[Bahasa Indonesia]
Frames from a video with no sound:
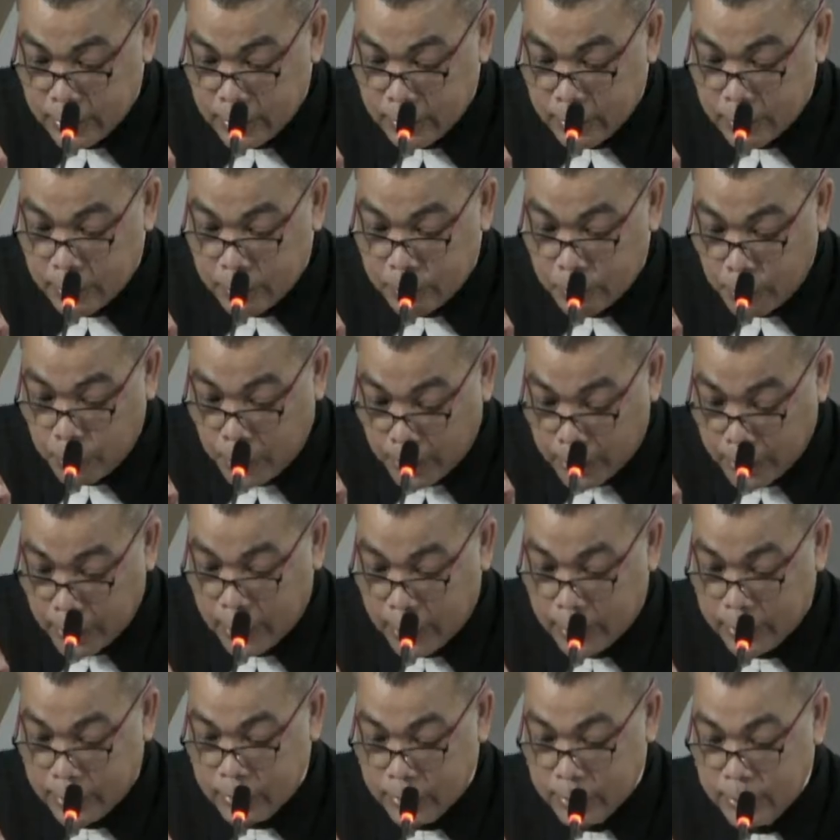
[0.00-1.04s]
Bahkan
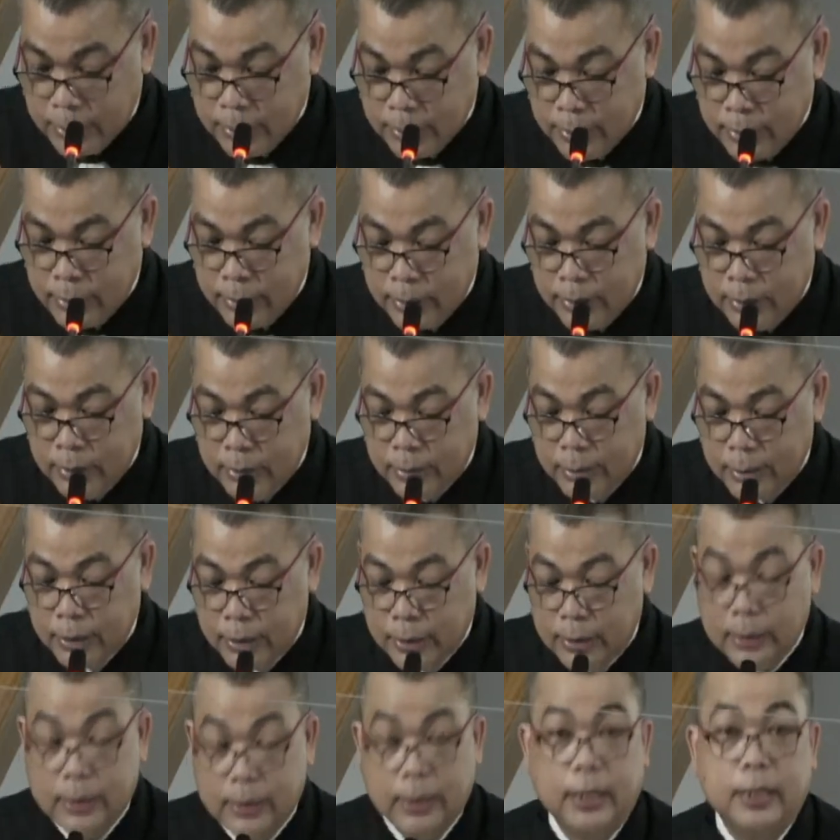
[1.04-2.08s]

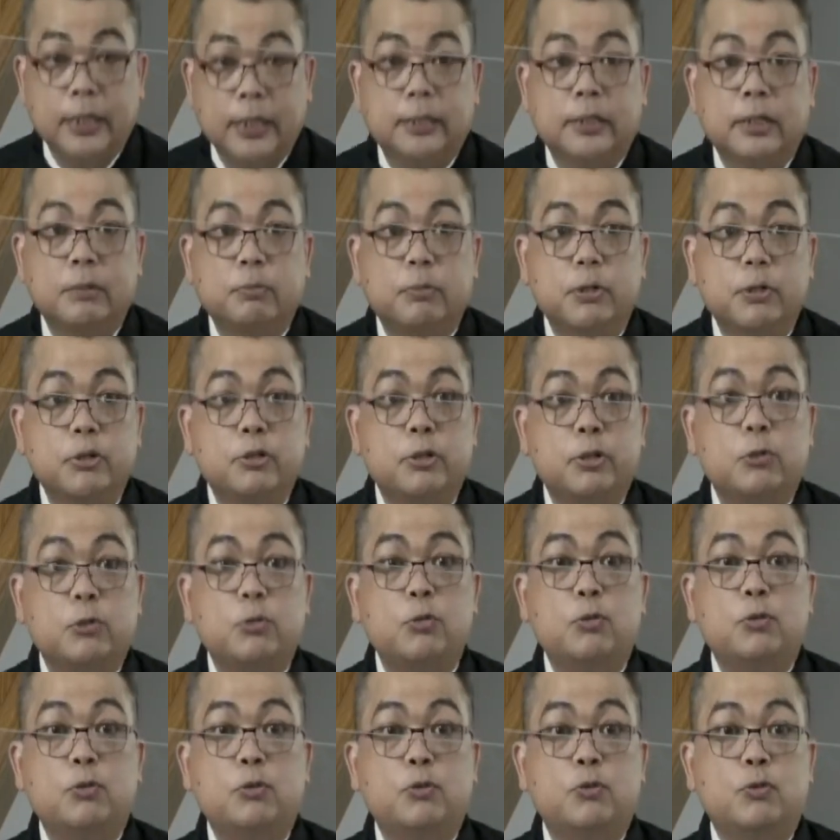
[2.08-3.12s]
ketika kita
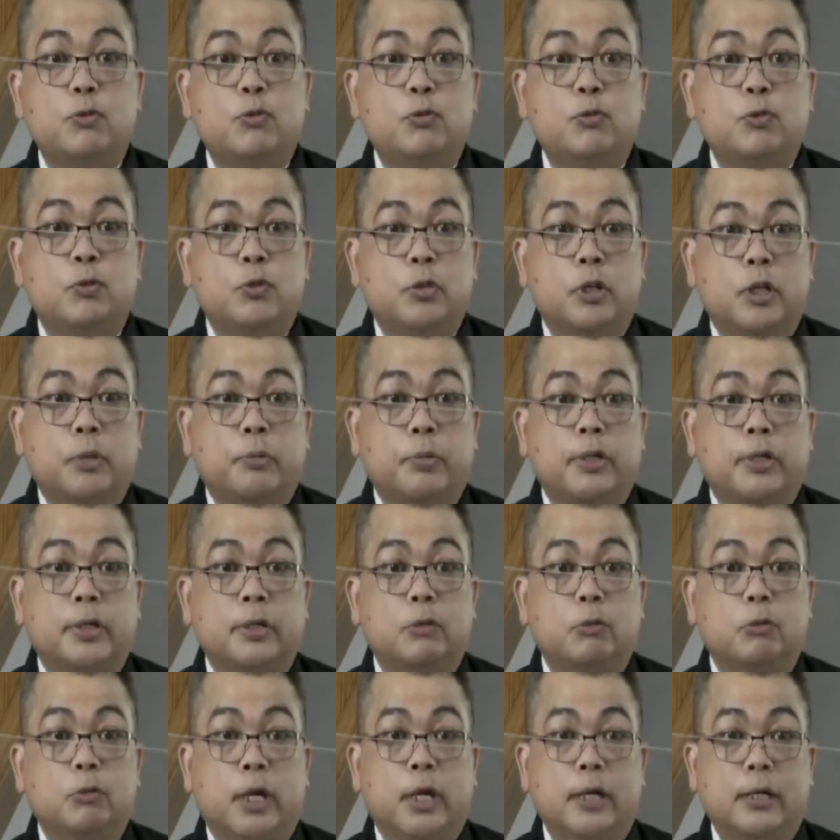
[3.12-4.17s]
berseru kepada
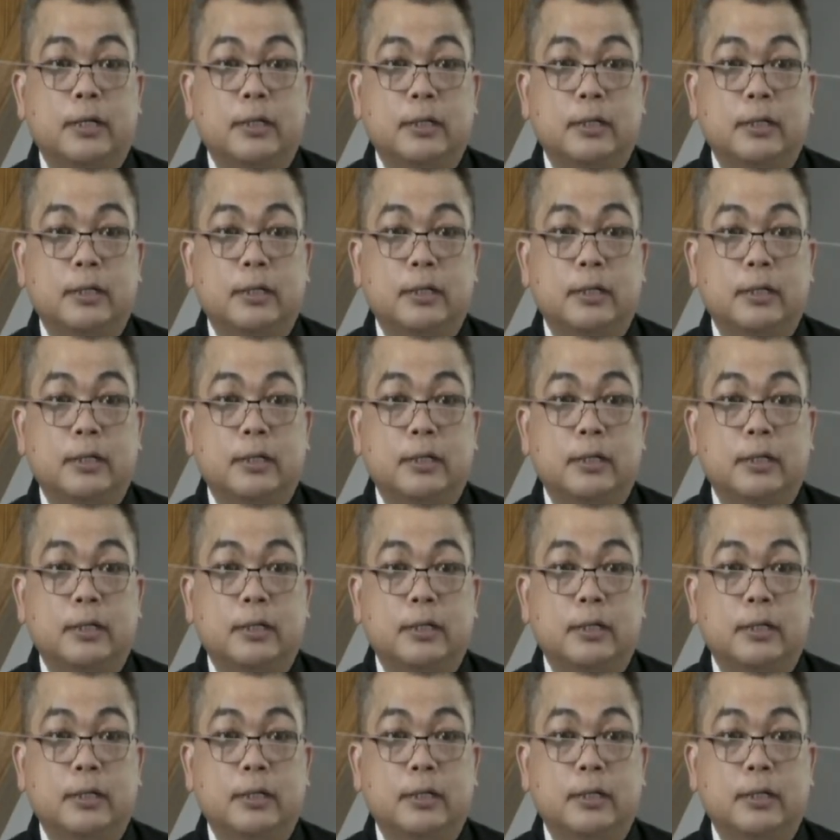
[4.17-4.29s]
Tuhan,